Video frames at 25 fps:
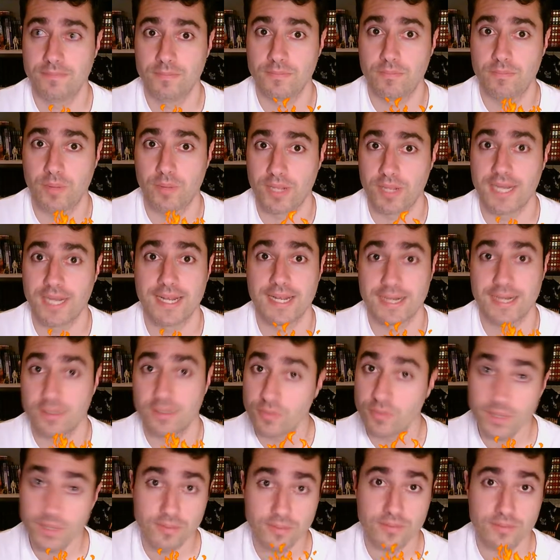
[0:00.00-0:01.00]
porque era
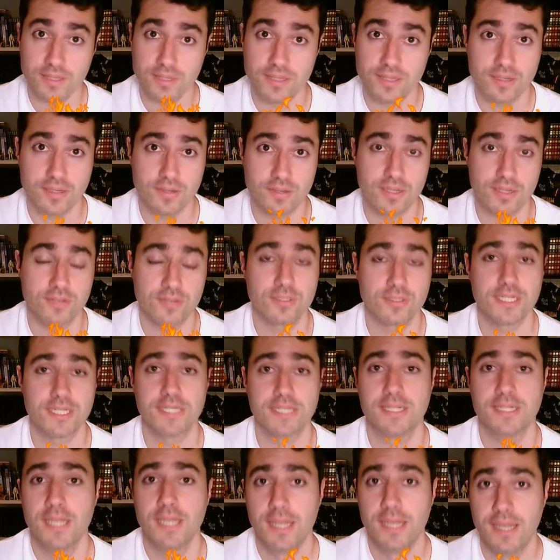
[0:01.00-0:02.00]
gratuito, entre otras cosas.
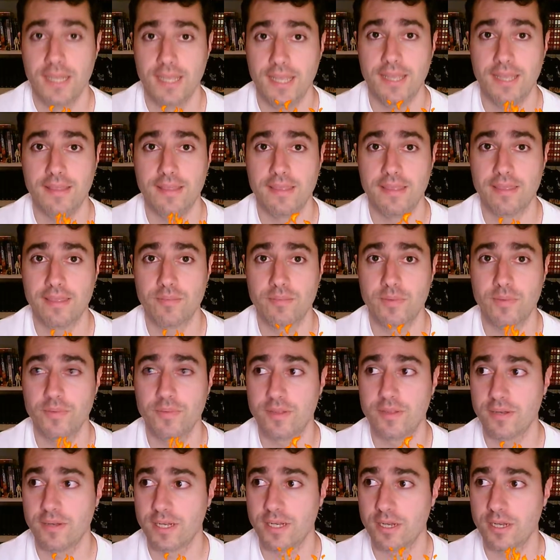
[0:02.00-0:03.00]
Eh, desde el
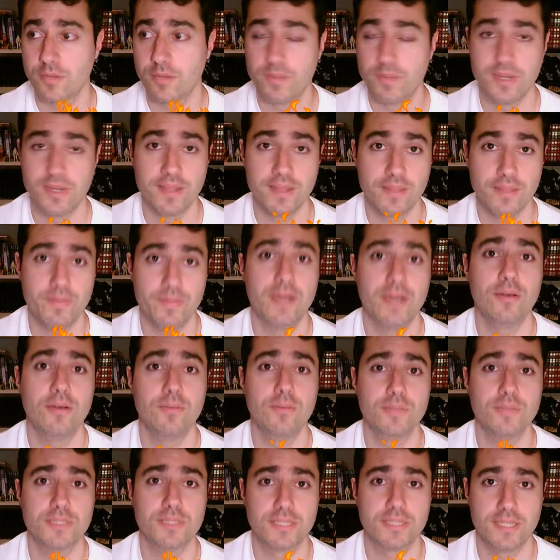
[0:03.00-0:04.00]
momento en el que lo ponen de pago,
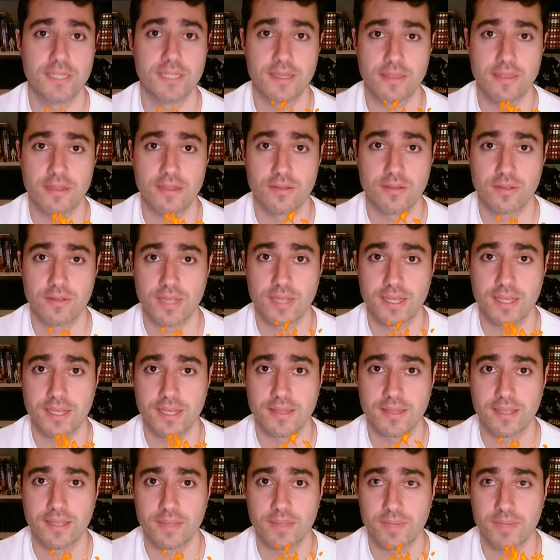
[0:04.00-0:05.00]
pues sí que es cierto que hay
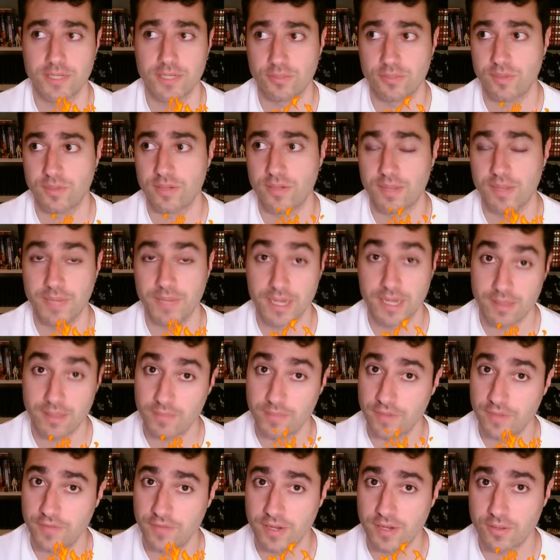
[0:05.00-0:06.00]
gente que para subir una mierda
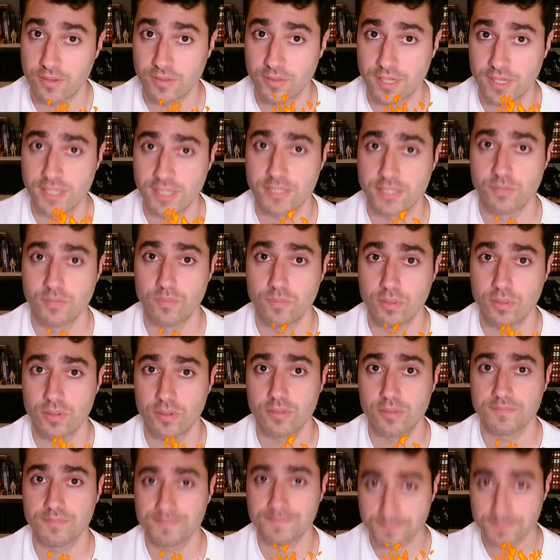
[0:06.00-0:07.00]
prefiere contenerse un
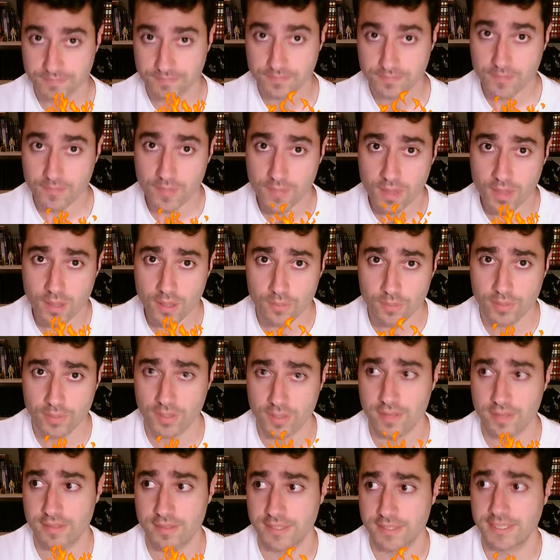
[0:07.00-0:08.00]
poco. Porque
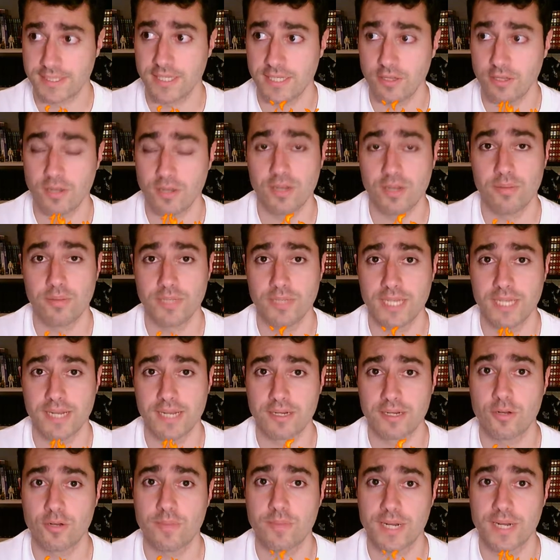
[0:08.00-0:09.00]
dicen, si no le voy a
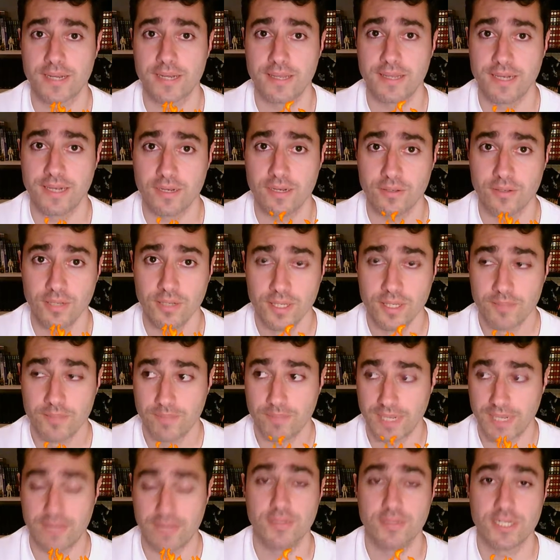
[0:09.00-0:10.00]
recuperar dinero,
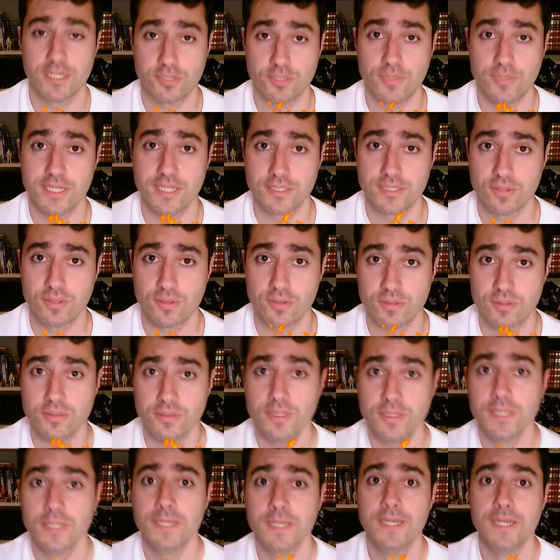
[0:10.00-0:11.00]
¿para qué voy a subir esto,
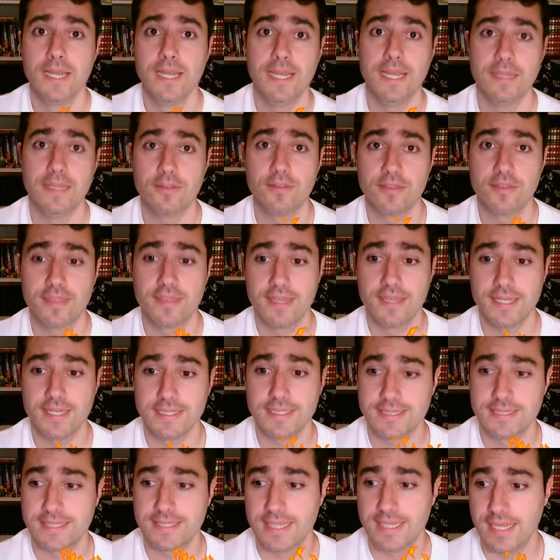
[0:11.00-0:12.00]
no?
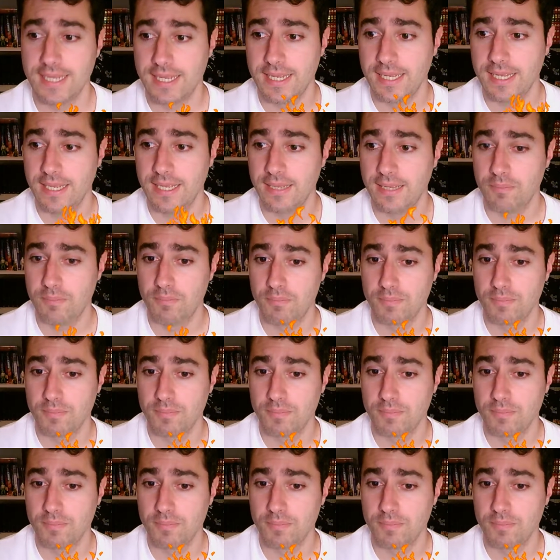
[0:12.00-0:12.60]
Entonces, eh,